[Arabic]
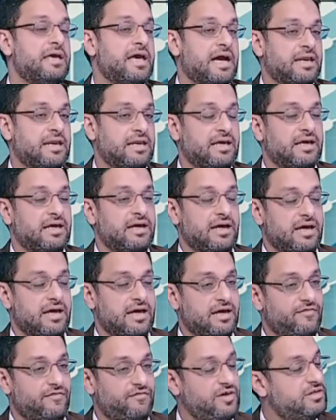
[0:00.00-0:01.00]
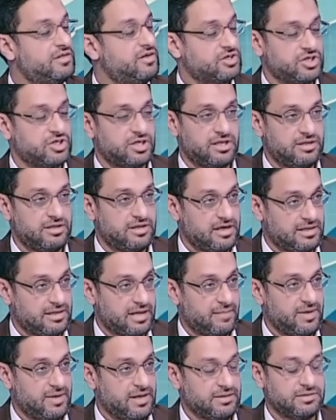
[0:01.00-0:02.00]
يعني آه في دراسات كتيره
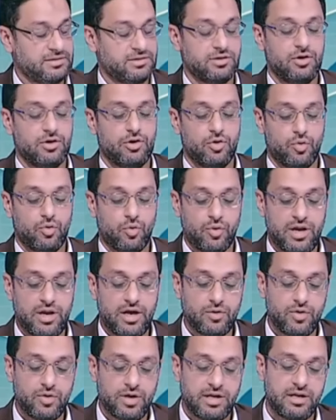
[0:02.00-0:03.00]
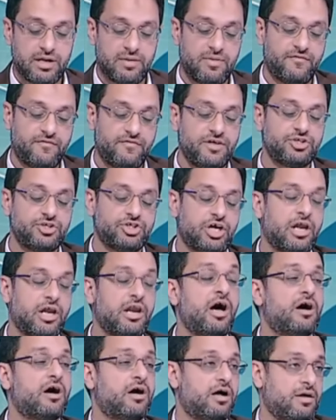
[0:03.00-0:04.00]
اتعملت ولقوا ان ما فيش
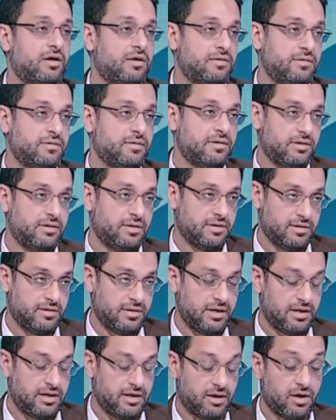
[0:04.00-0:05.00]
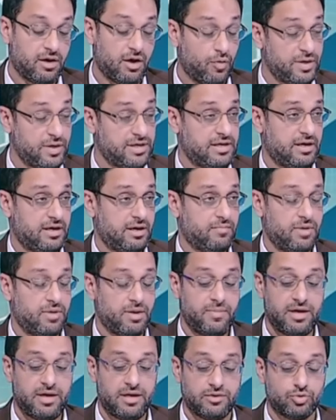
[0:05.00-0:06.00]
علاقه آه قويه
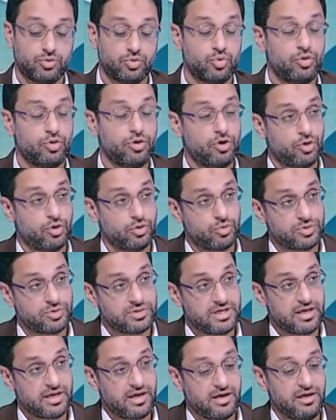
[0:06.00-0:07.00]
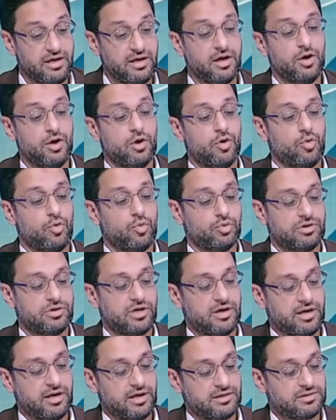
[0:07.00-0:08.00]
ما بين طول العضو الذكري
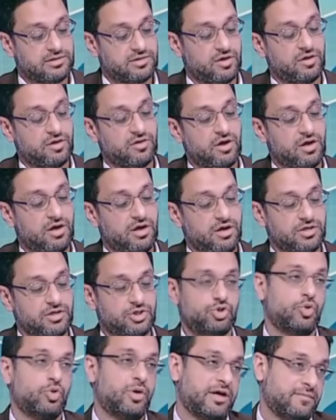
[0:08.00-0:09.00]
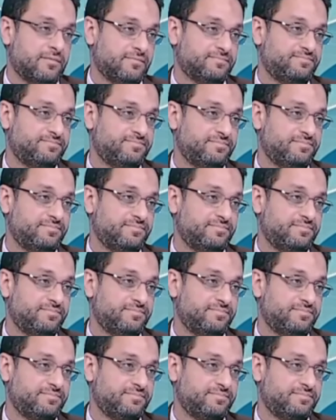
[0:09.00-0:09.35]
ودرجه رضا الزوجه